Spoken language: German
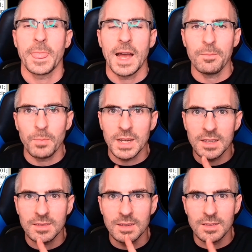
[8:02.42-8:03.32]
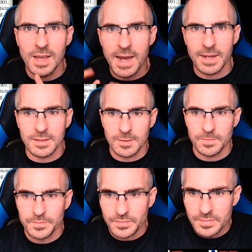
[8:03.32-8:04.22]
hat man jetzt gesagt,
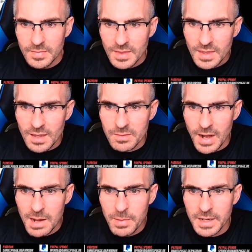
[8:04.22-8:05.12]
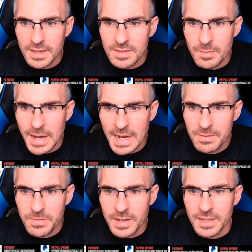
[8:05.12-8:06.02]
weil man jetzt am
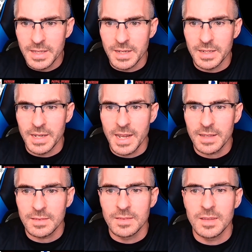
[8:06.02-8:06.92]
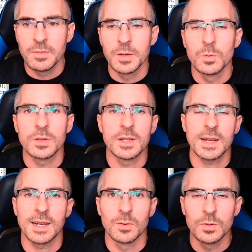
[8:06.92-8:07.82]
Anfang hier in den ersten 10 Minuten
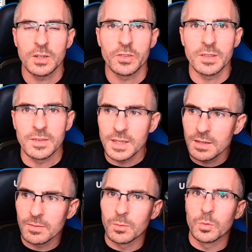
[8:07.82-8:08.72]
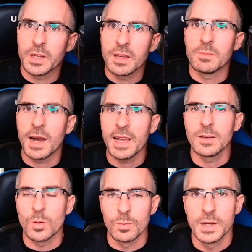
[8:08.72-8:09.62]
gar keinen Unterschied sieht, wo die eben
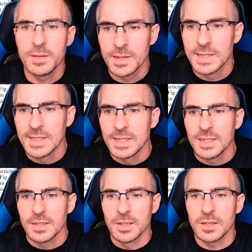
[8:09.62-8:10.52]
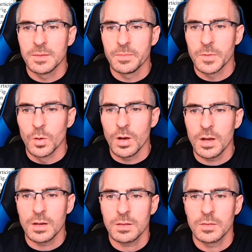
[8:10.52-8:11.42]
reinkommen, äh,
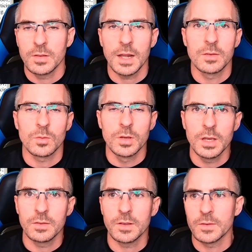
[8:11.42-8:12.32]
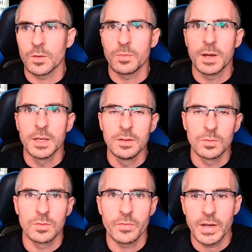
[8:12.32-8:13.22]
ja, ist alles okay, setzt euch mal hin
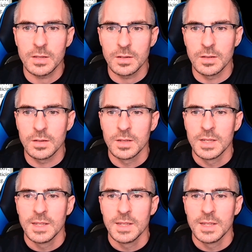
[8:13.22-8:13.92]
und so weiter, ne?